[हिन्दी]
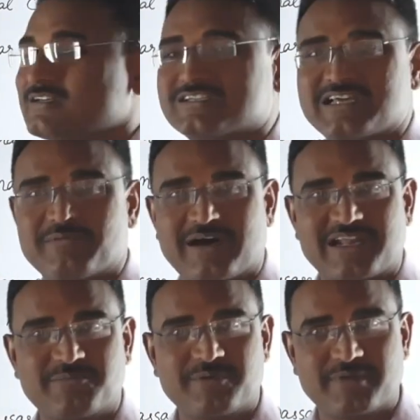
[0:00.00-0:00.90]
इसके
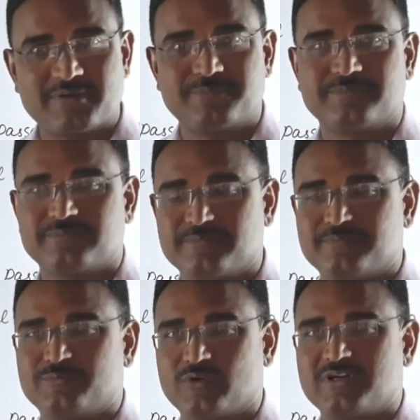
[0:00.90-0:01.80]
बारे में मैं
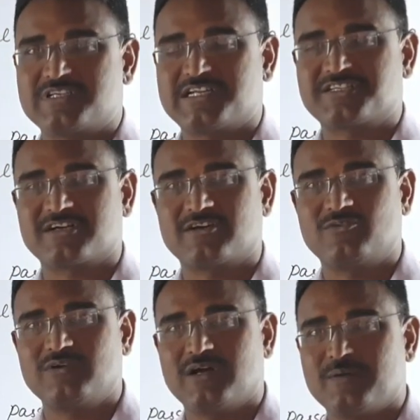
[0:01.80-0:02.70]
पुनः चर्चा
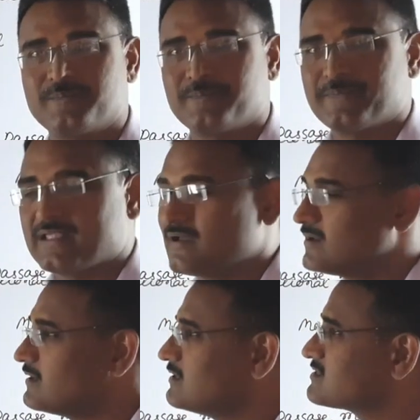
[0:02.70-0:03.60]
करूँगा
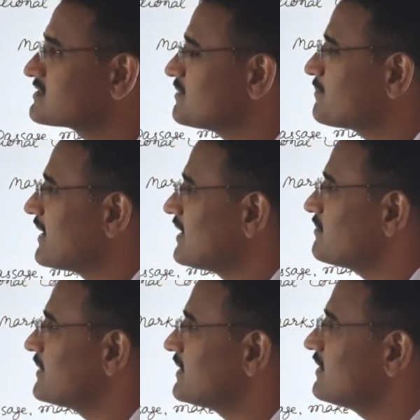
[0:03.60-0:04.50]
इसके
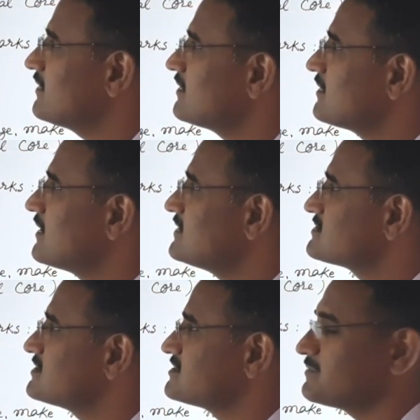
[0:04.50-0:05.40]
पहले मैंने ए
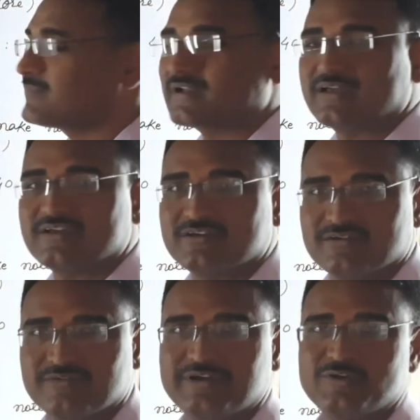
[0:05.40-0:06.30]
पर एक
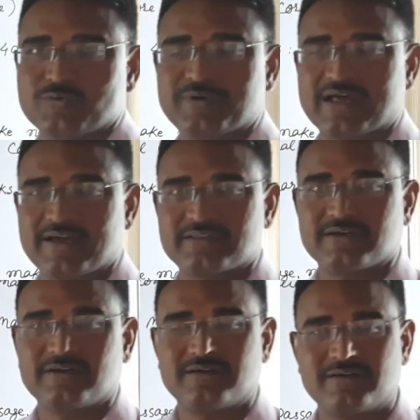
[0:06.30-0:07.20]
वीडियो बनाया
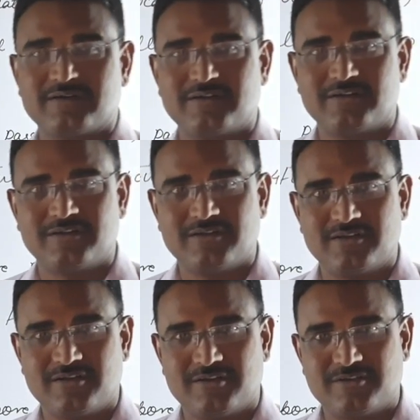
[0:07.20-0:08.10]
था
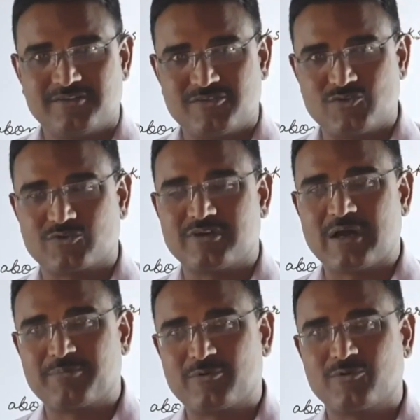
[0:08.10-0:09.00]
जो कि
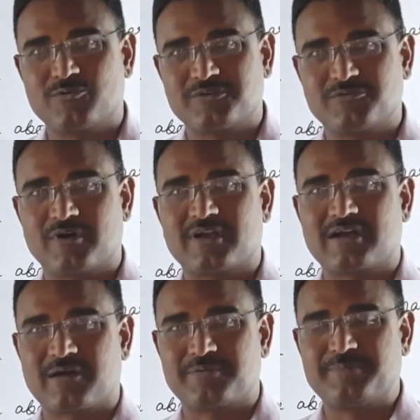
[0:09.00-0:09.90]
आप लोगों के द्वारा
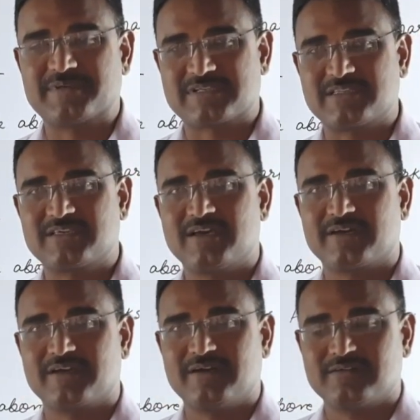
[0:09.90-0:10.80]
काफ़ी पसंद किया
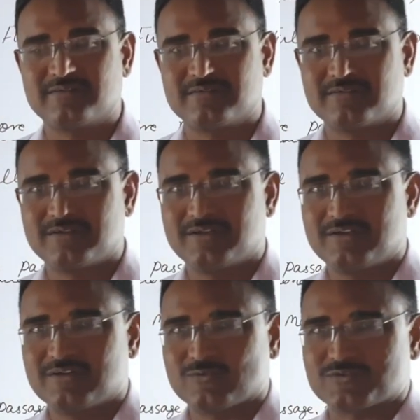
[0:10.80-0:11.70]
गया
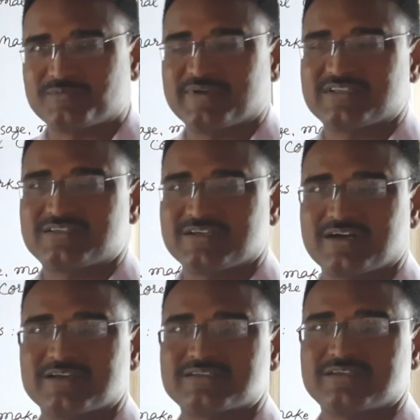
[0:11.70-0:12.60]
उसमें अच्छे
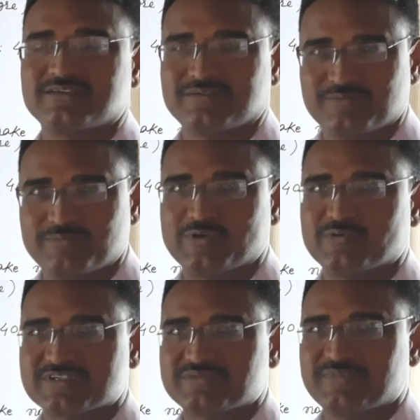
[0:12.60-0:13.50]
खासे
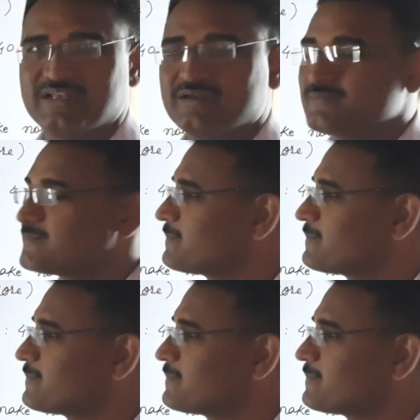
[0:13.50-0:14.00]
व्यूअर्स मिले